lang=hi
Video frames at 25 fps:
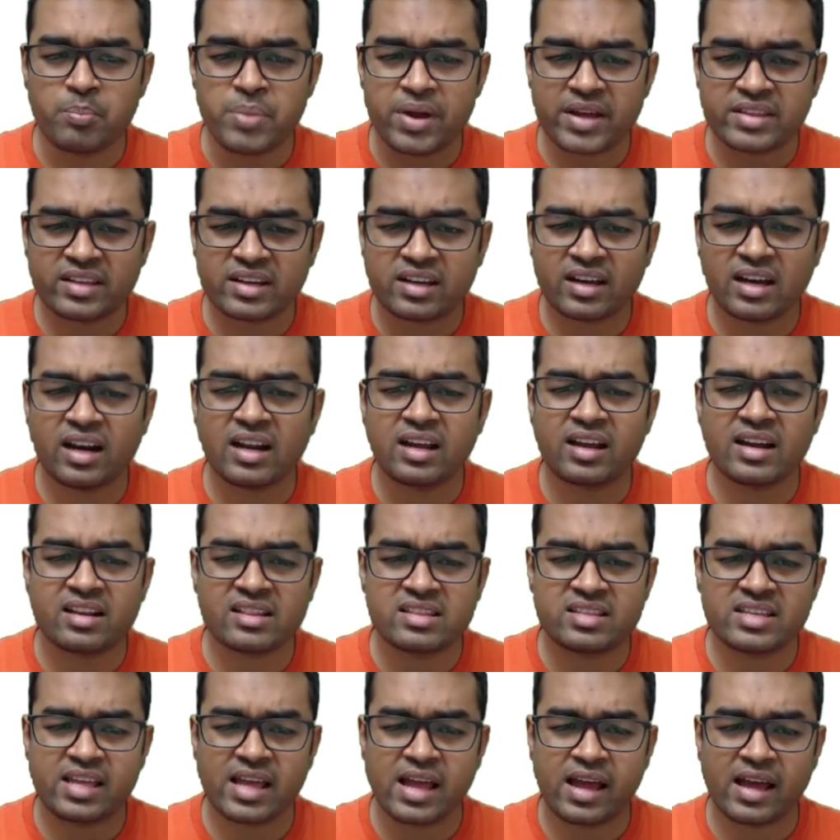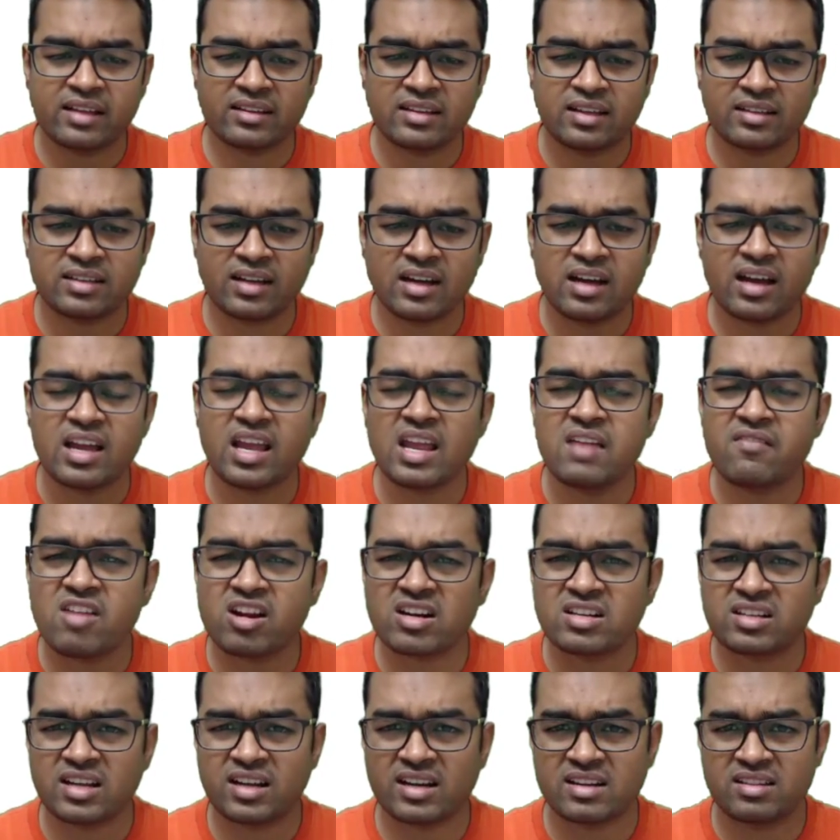बेदखल कर दिया जाता था
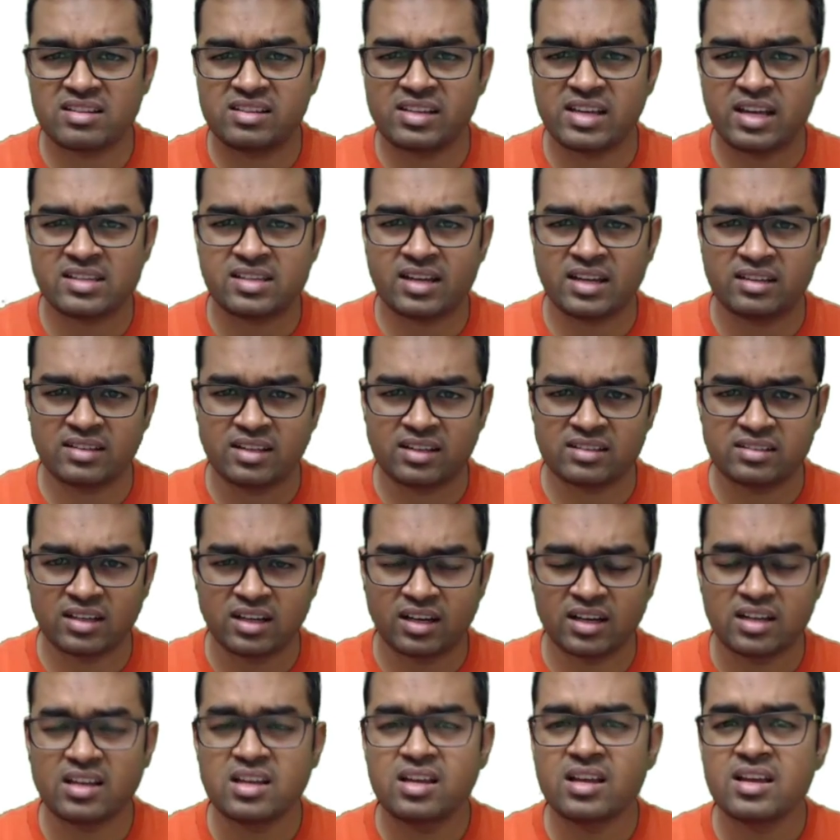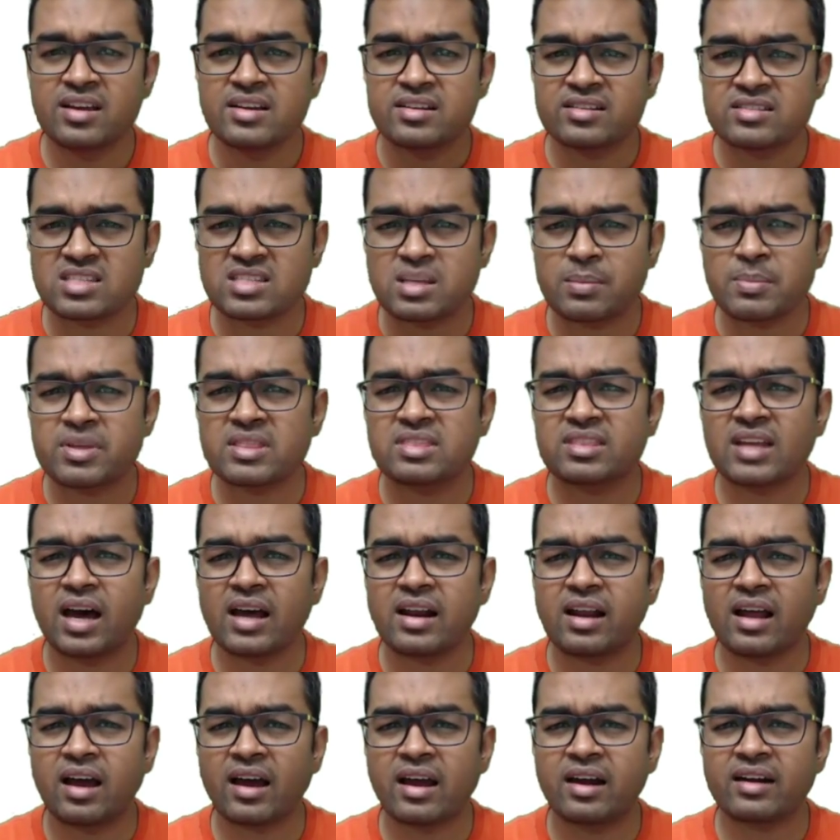इविक्ट कर दिया जाता था
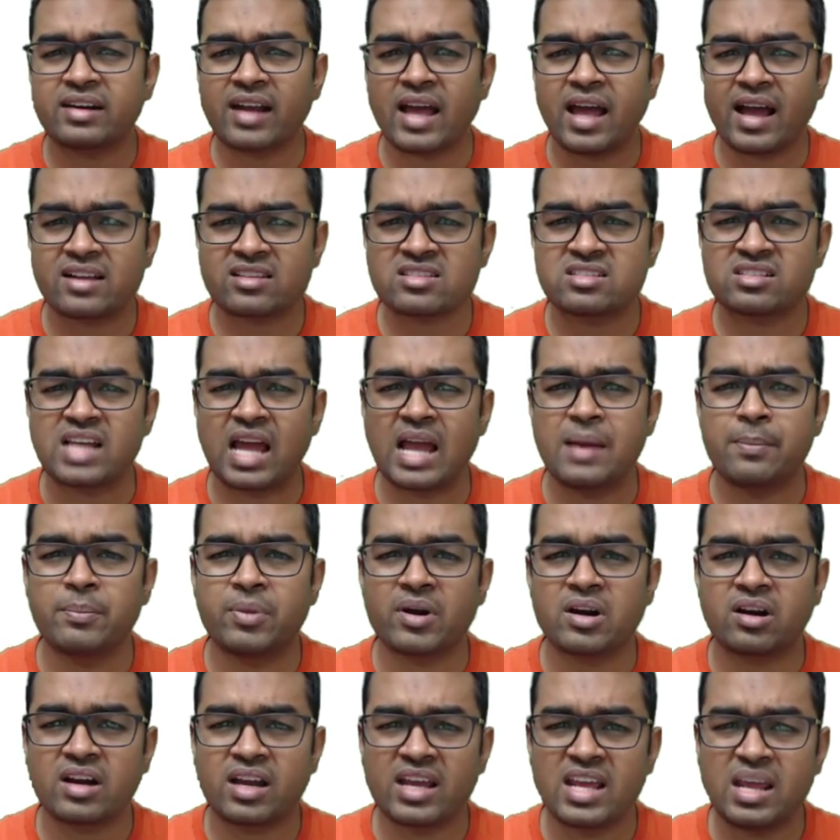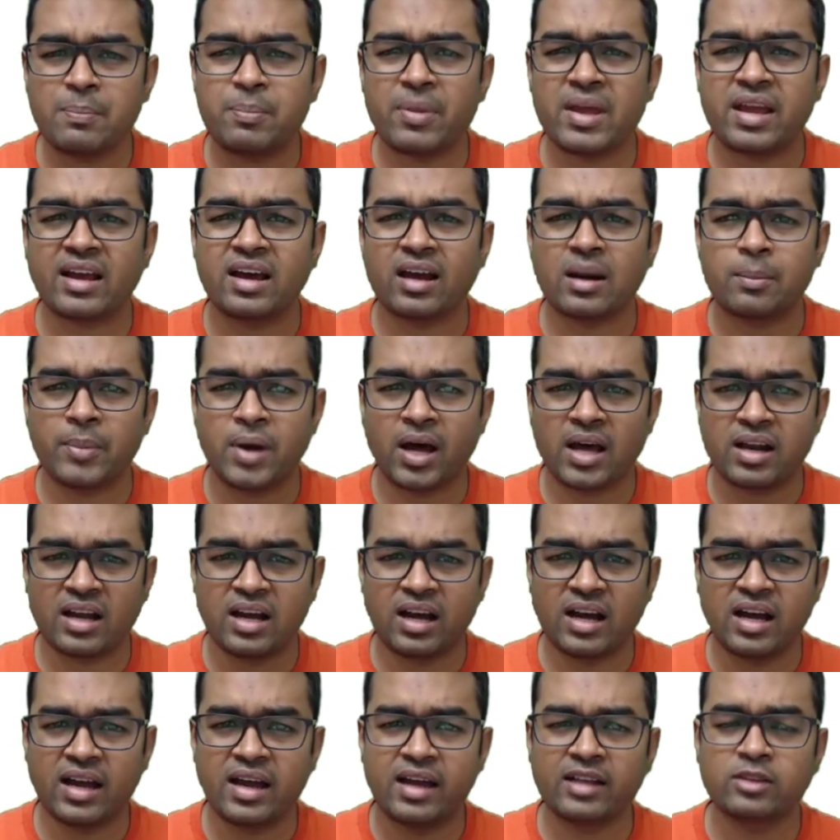ज़मींदार अगर टैक्स टाइम पर नहीं पे कर पा
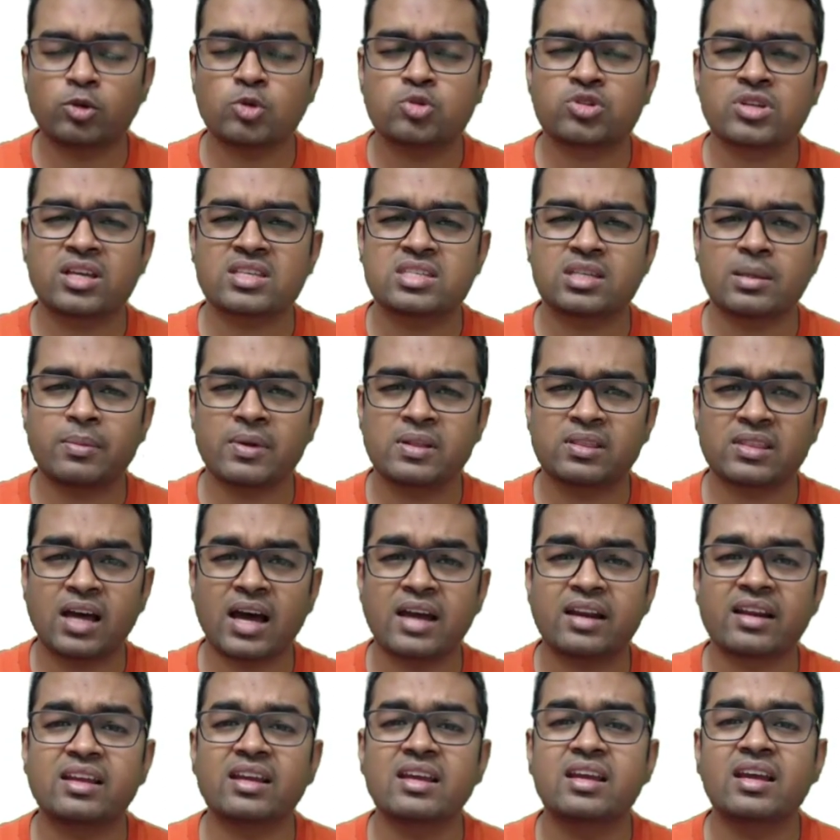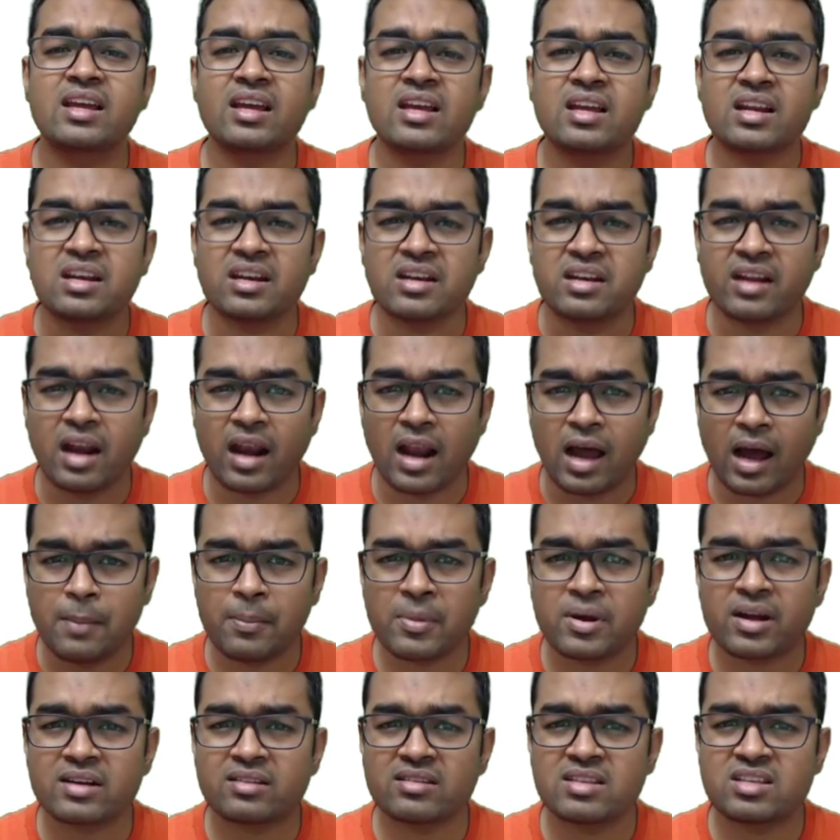रहा है तो उसकी ज़मींदारी
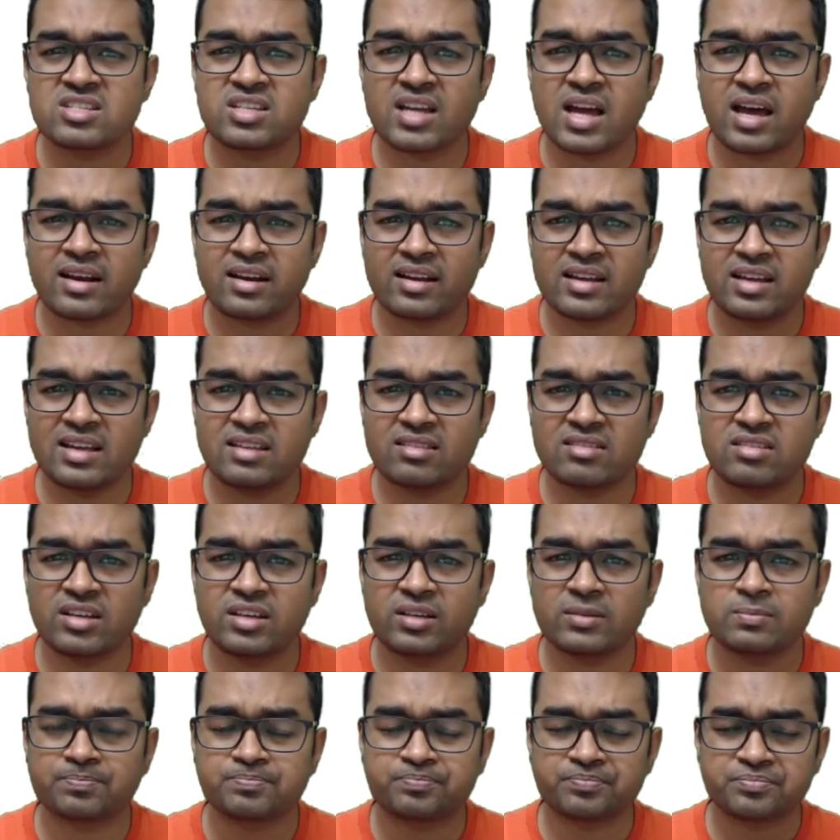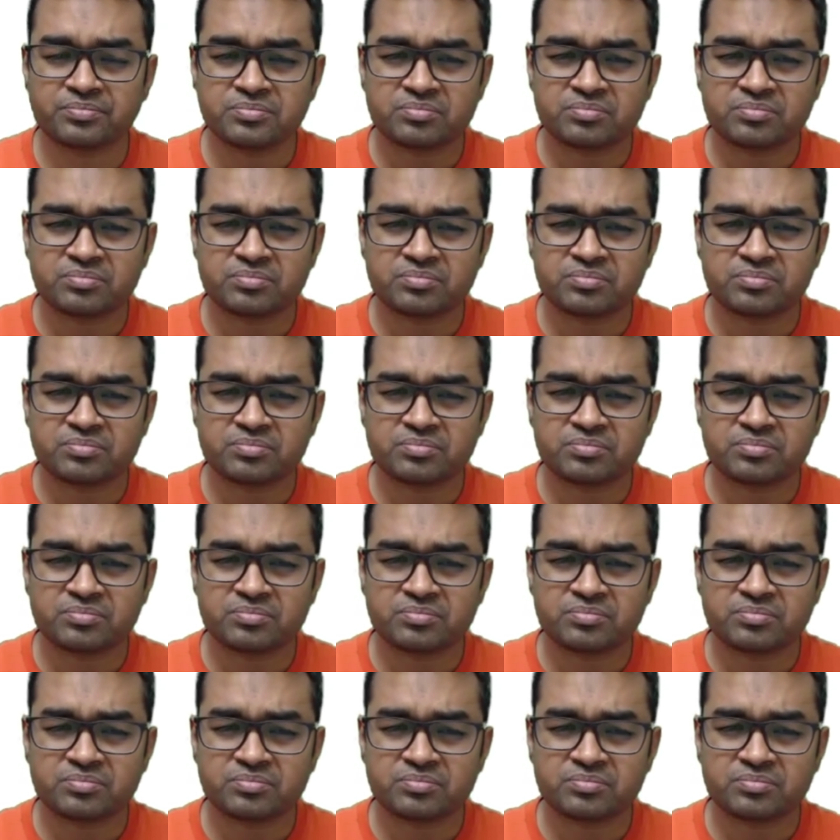नीलाम कर दी जा रही थी